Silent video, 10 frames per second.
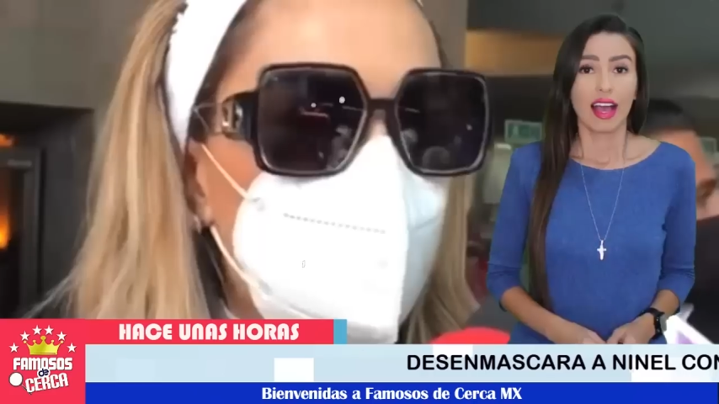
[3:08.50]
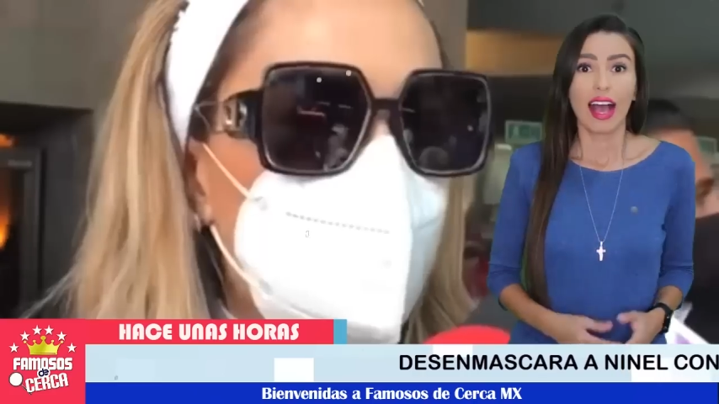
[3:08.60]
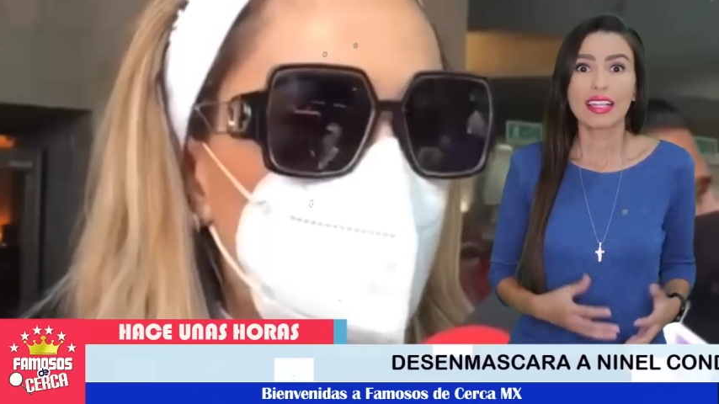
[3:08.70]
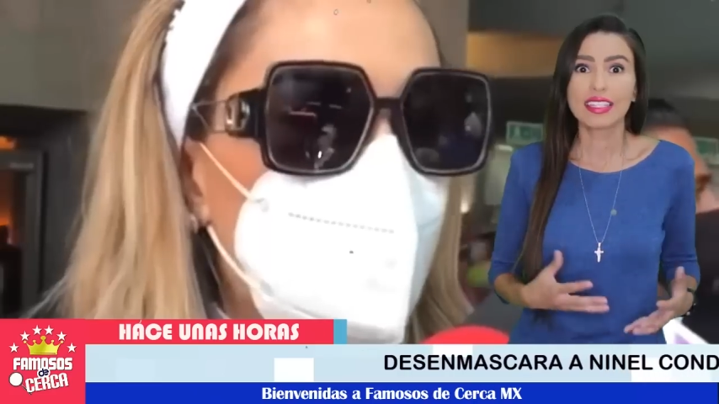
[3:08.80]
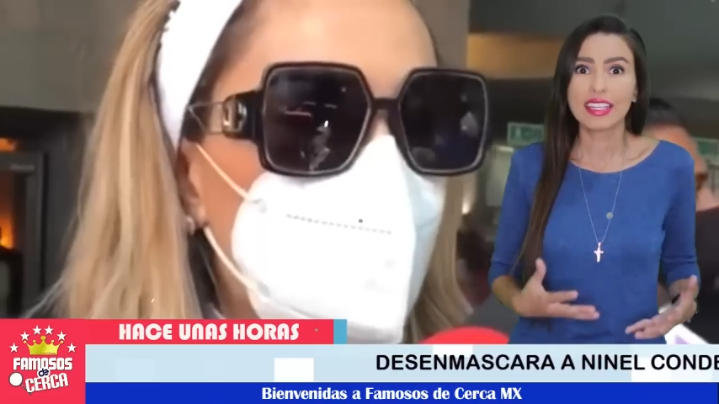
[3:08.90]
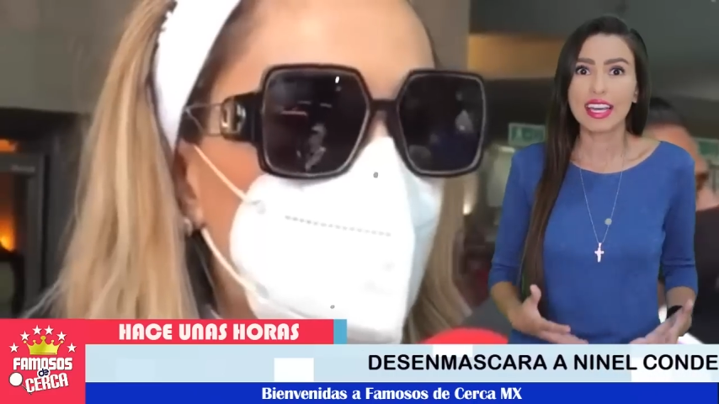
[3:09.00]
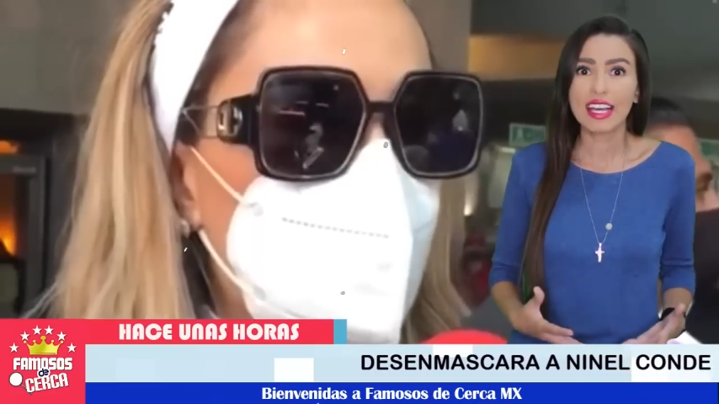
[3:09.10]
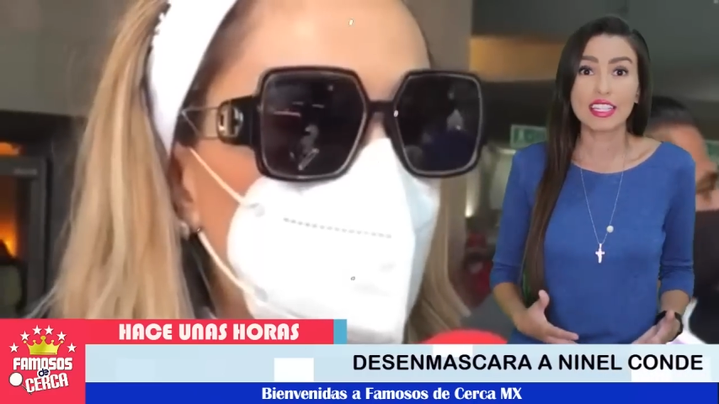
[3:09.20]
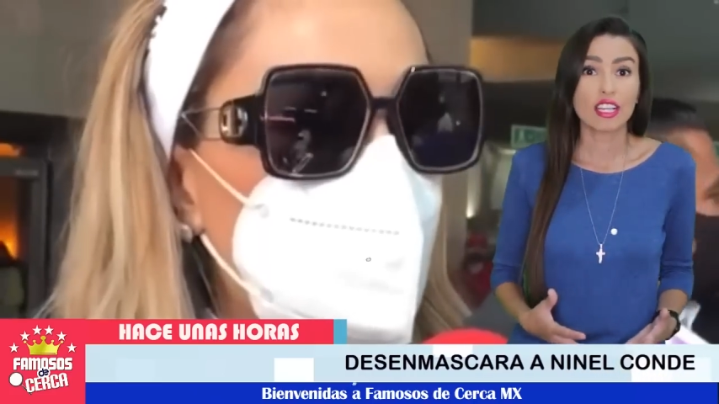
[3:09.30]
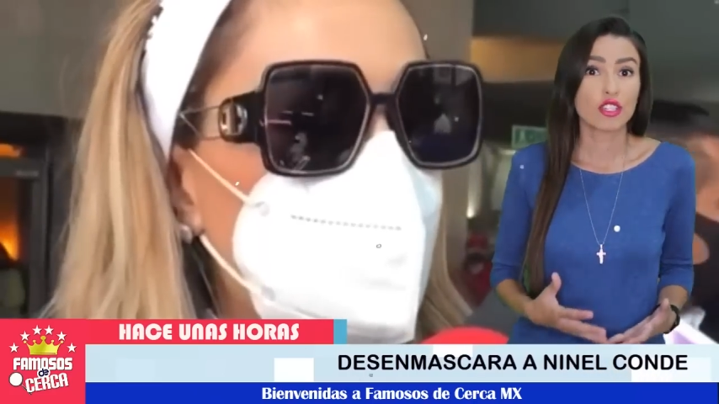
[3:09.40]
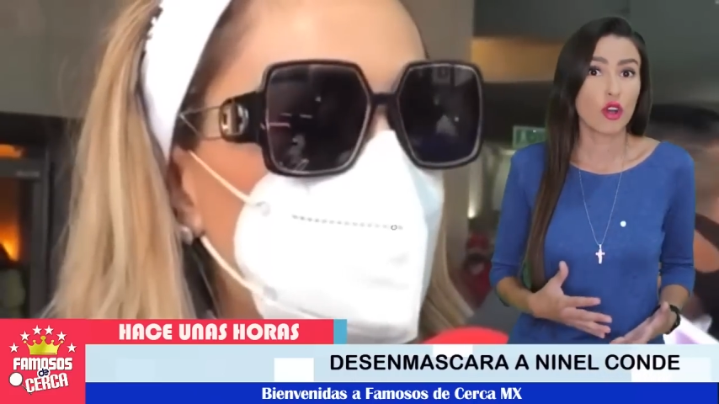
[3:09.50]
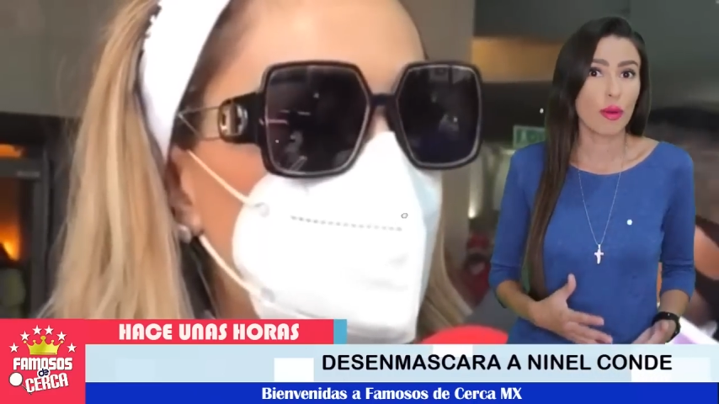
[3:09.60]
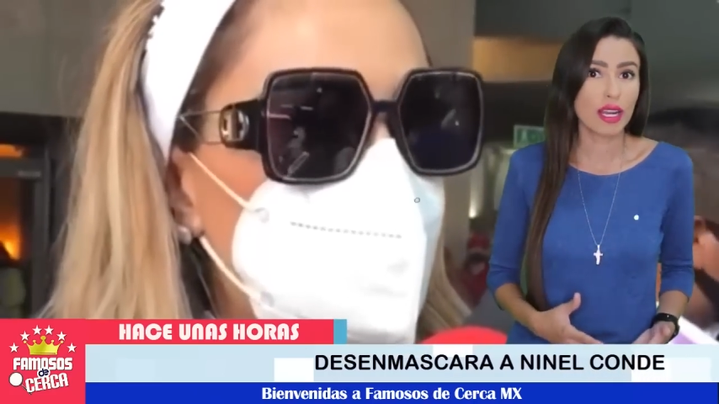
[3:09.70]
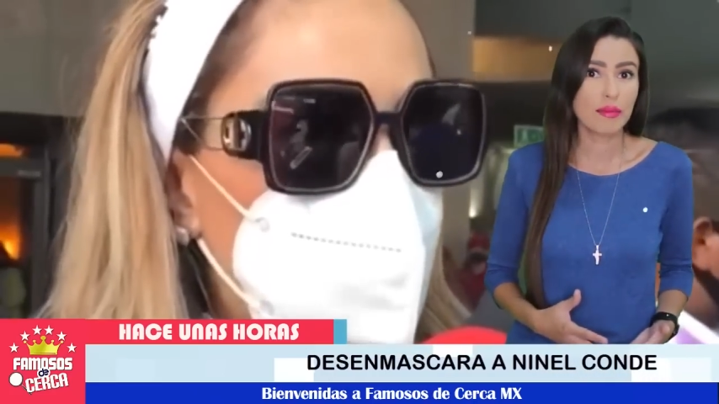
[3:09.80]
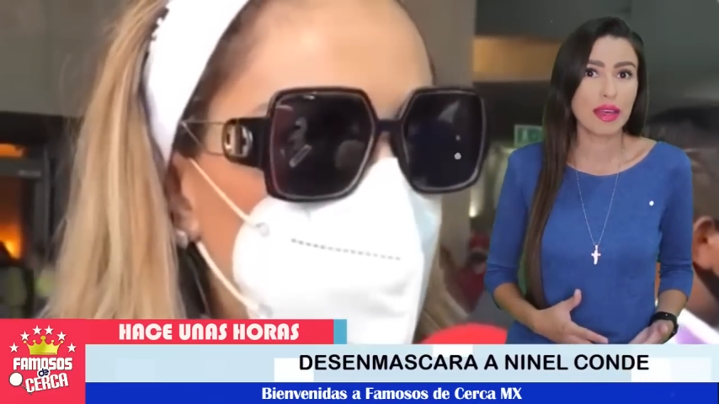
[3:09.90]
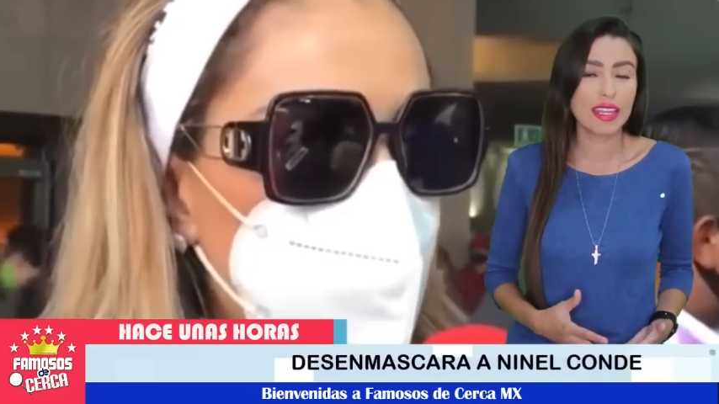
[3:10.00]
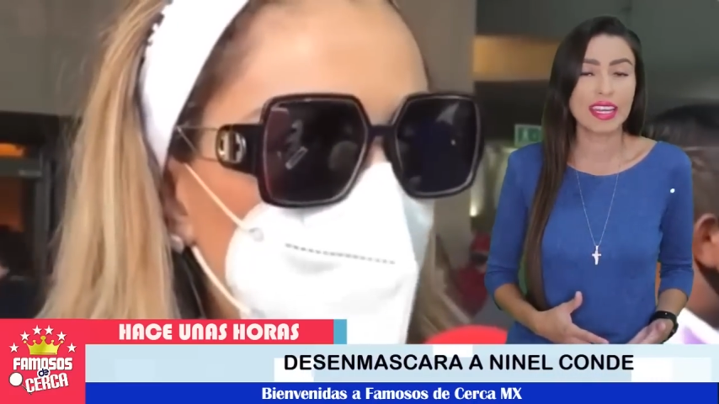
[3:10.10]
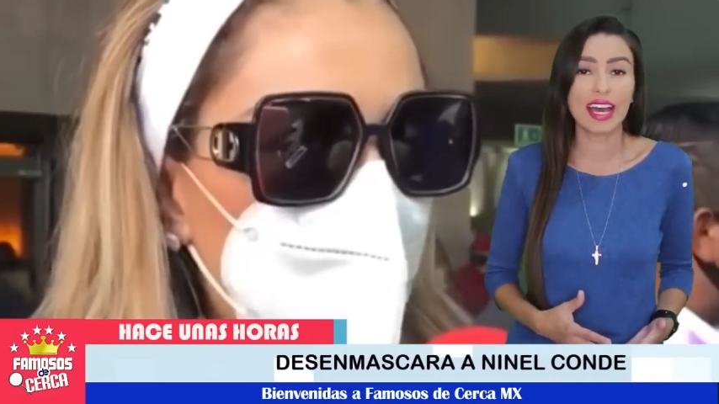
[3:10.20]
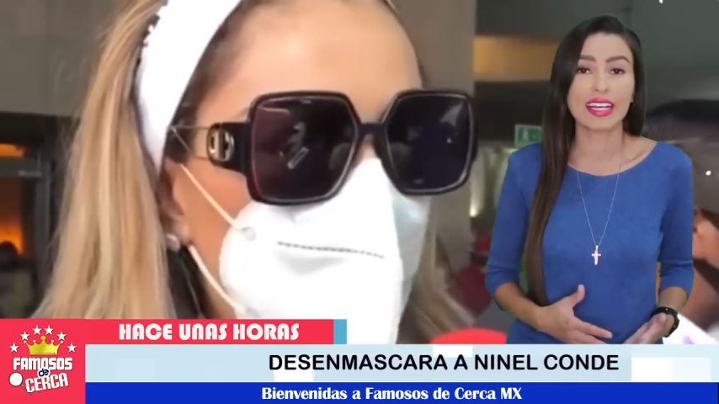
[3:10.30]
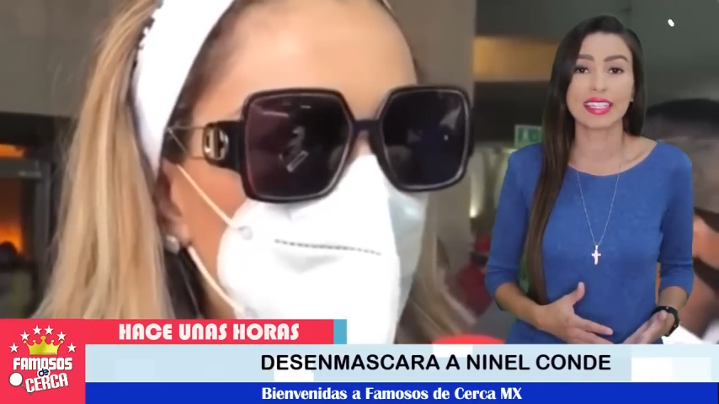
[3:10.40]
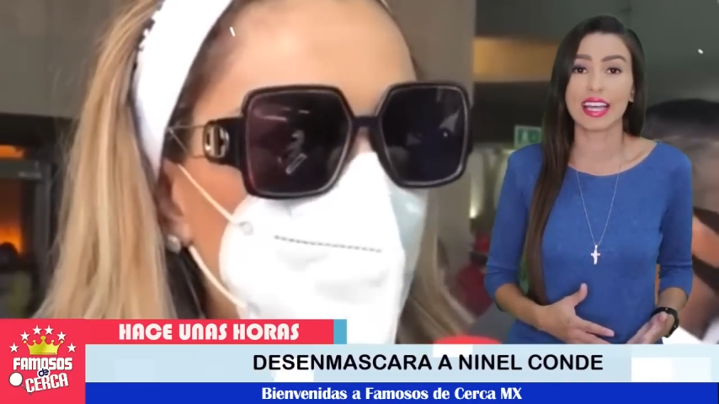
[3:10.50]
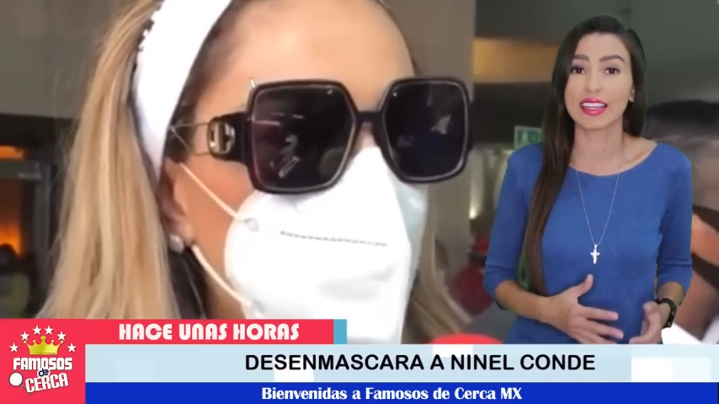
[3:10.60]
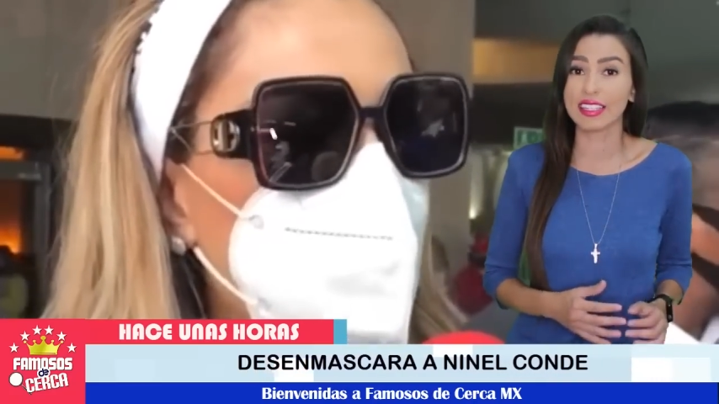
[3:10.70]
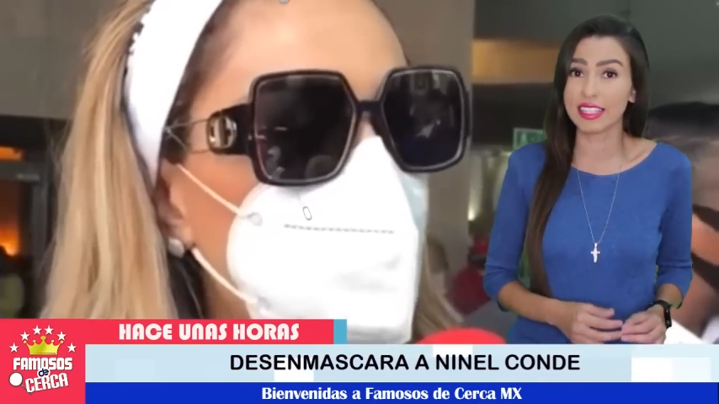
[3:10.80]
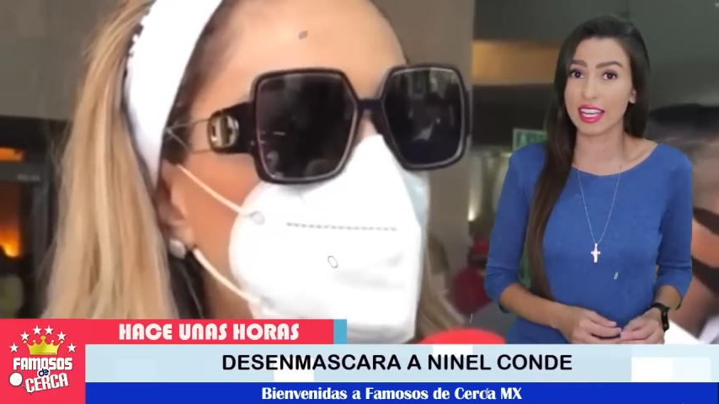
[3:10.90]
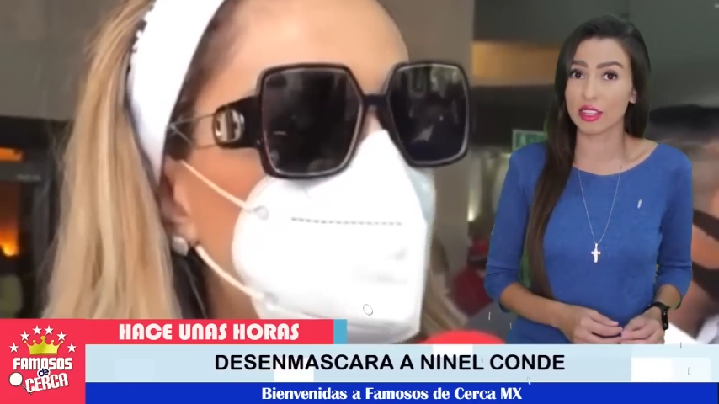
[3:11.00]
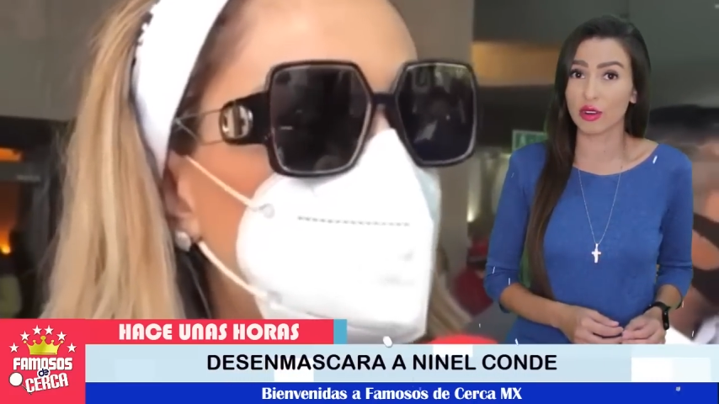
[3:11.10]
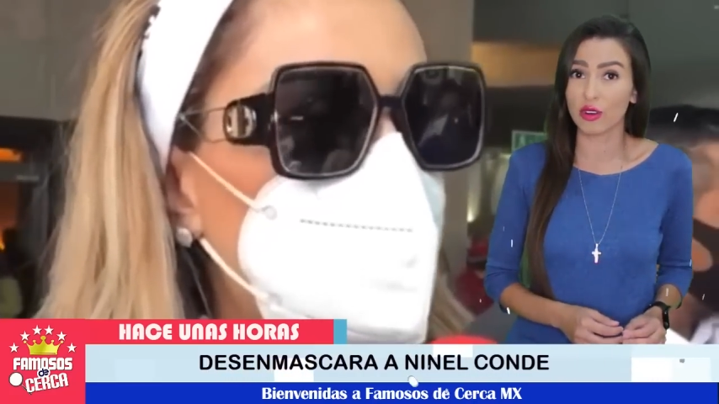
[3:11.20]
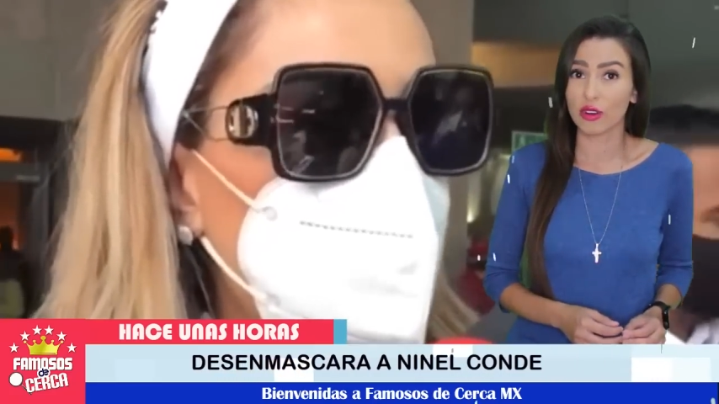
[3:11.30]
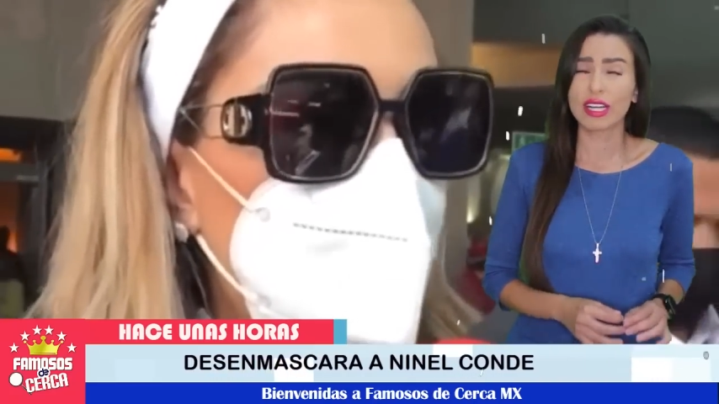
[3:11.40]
Así es, Giovanni Medina está diciendo